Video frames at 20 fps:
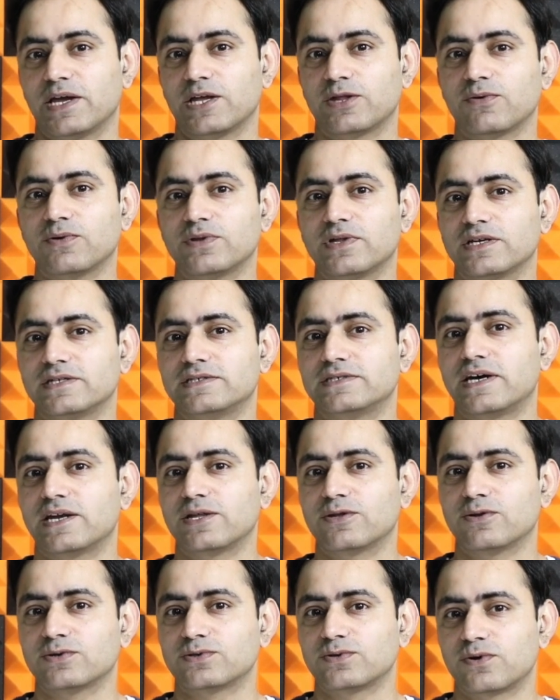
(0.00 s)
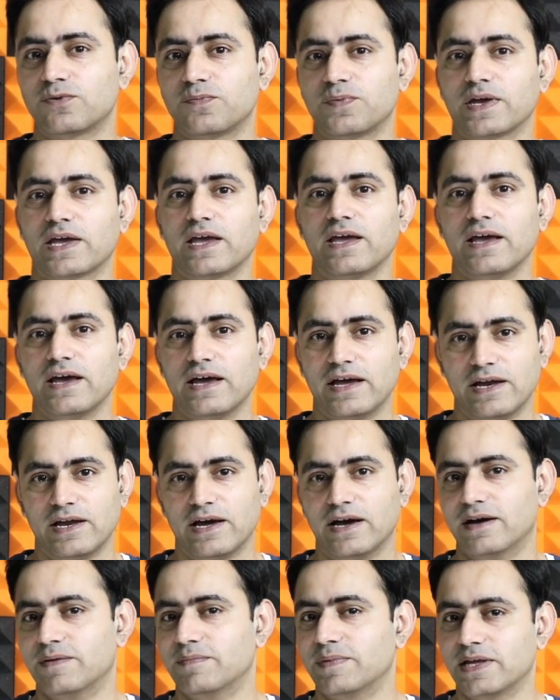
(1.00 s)
की तो दस हजार दो सौ रुपए के
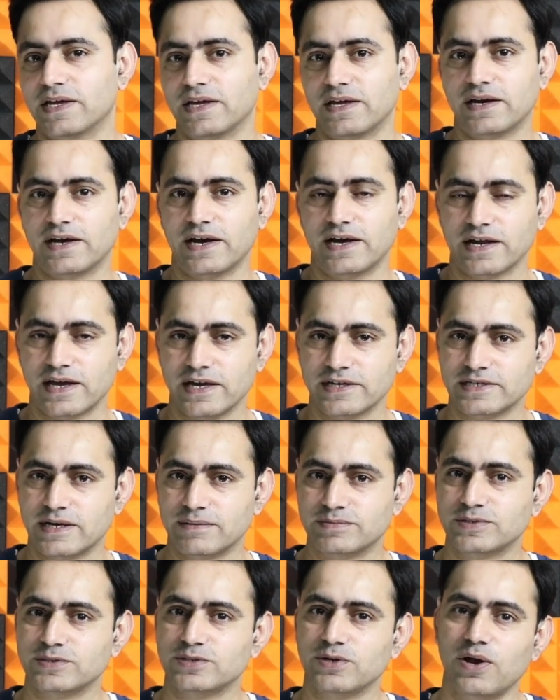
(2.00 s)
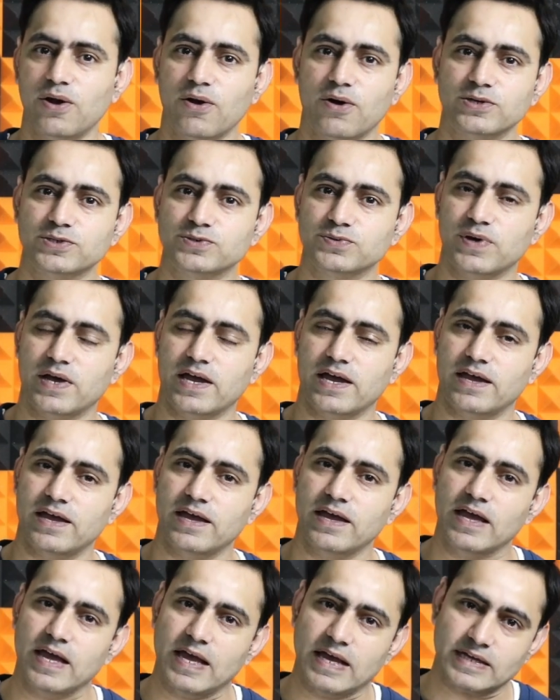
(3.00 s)
मतलब रेट के हिसाब से जो है लॉन्च हुआ है
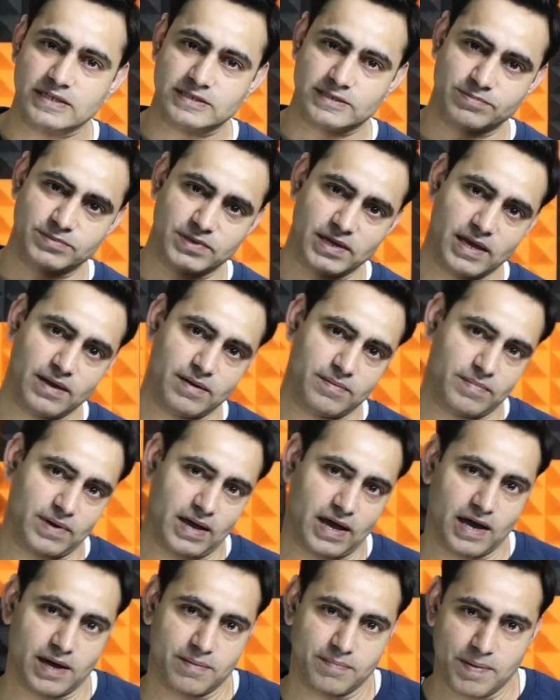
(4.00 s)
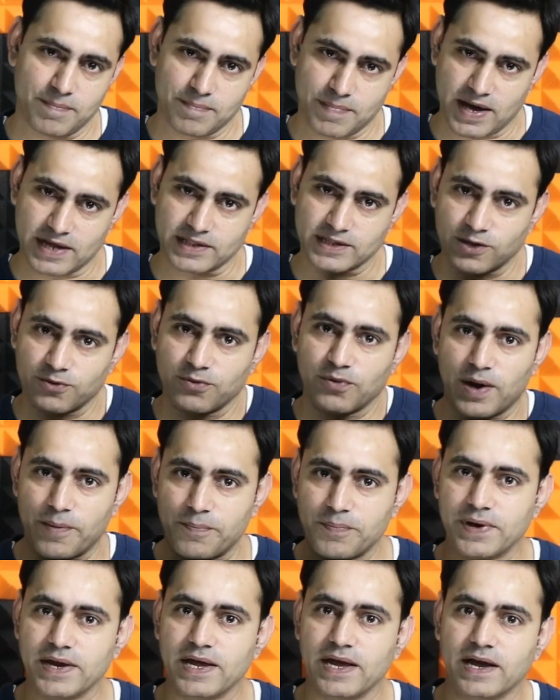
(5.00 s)
सबसे अगर मैं बात करूँ
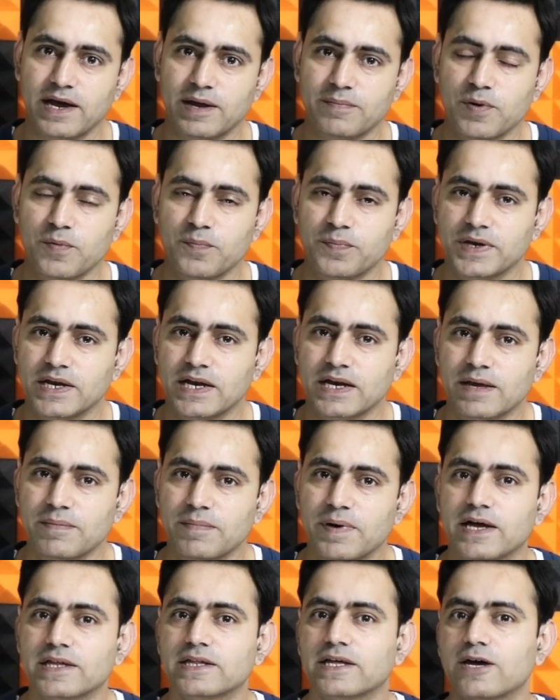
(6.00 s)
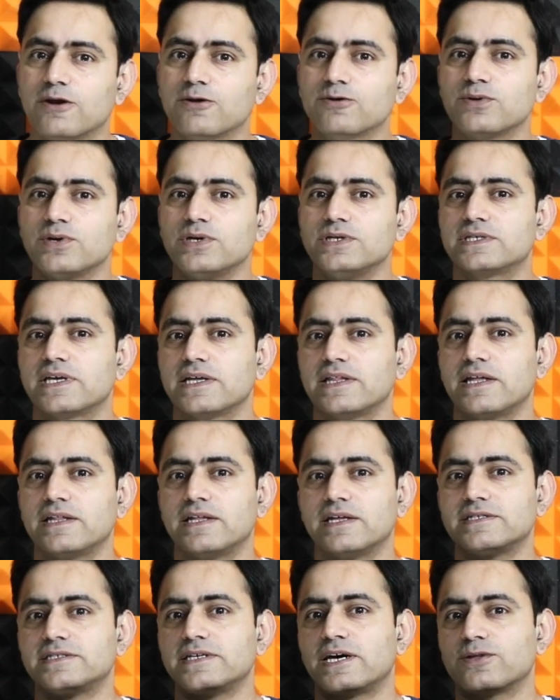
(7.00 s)
अपने अगर मैं ओपिनियन की बात करूँ तो इसके अंदर
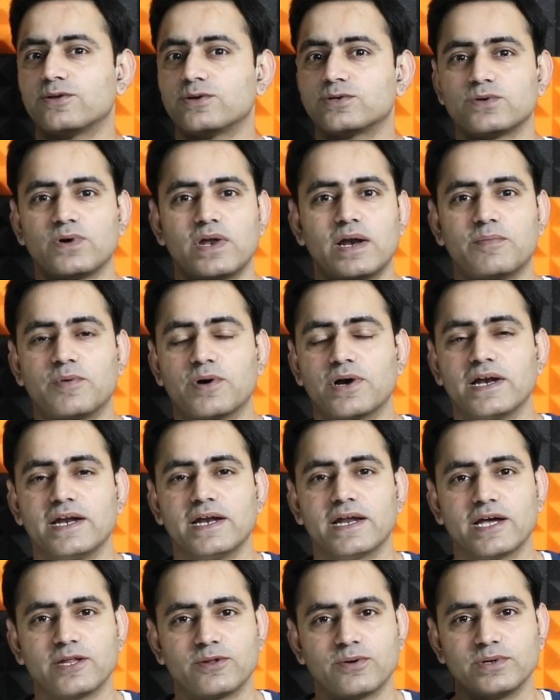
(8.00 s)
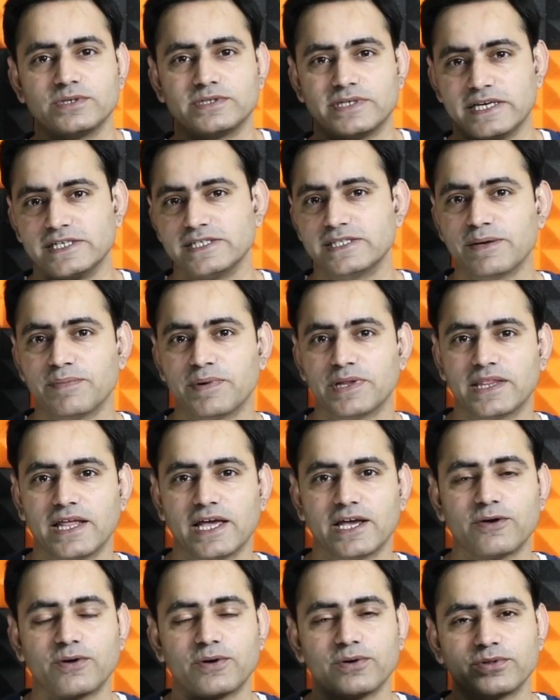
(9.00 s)
दस हजार दो सौ वाला मॉडल लेने का तो कोई सेंस नहीं बनता
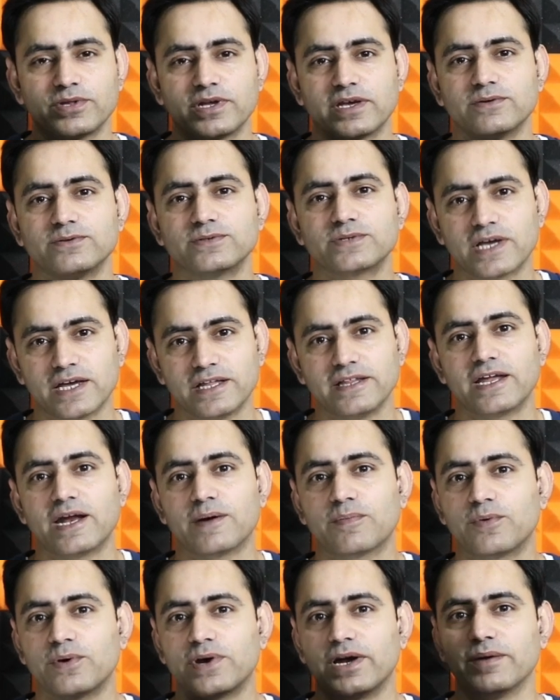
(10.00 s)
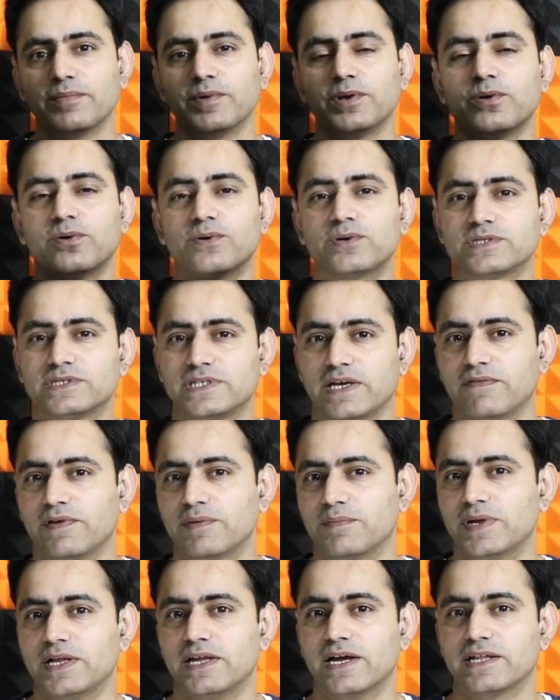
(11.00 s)
है क्योंकि उसके अंदर आपको रेडमी नोट
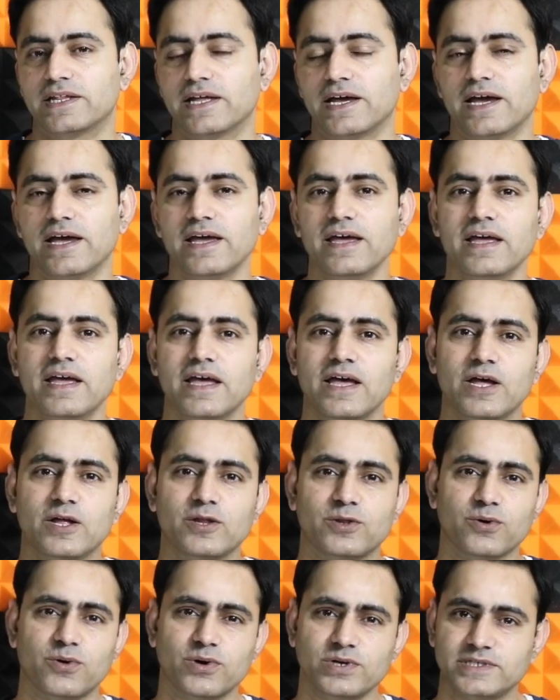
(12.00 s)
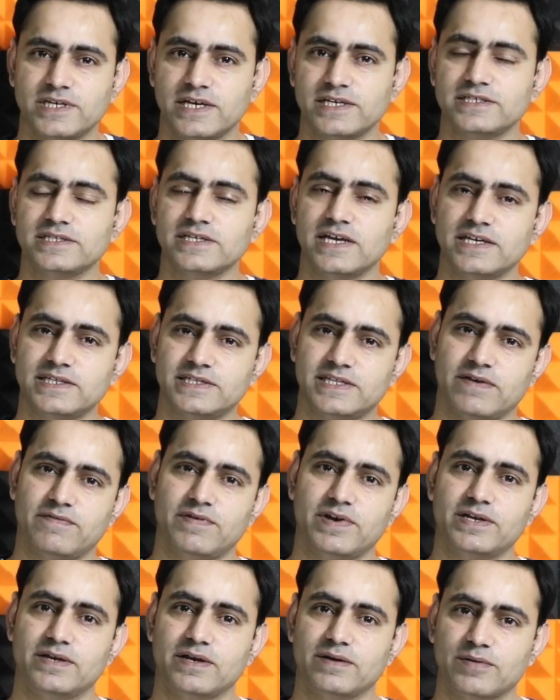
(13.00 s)
सेवन मिल जाता है तो कोई सेंस नहीं है
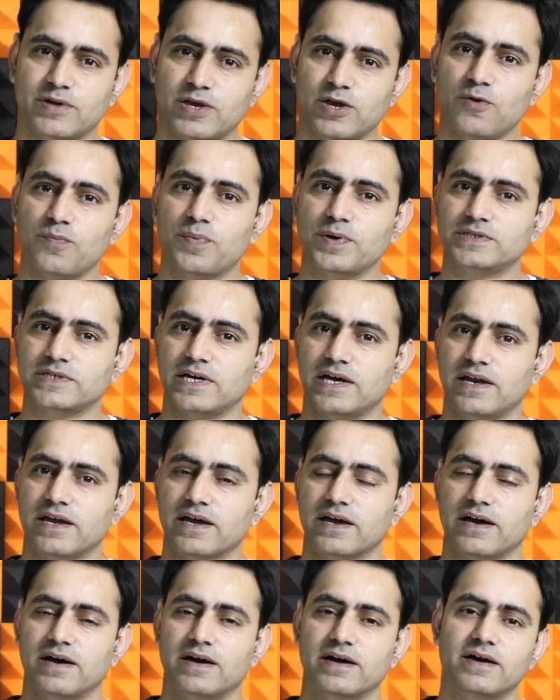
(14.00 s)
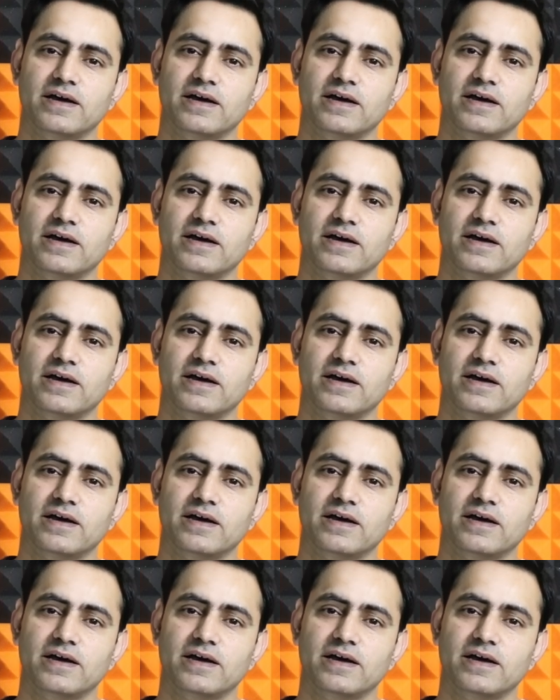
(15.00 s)
सेवन के ऊपर जाने का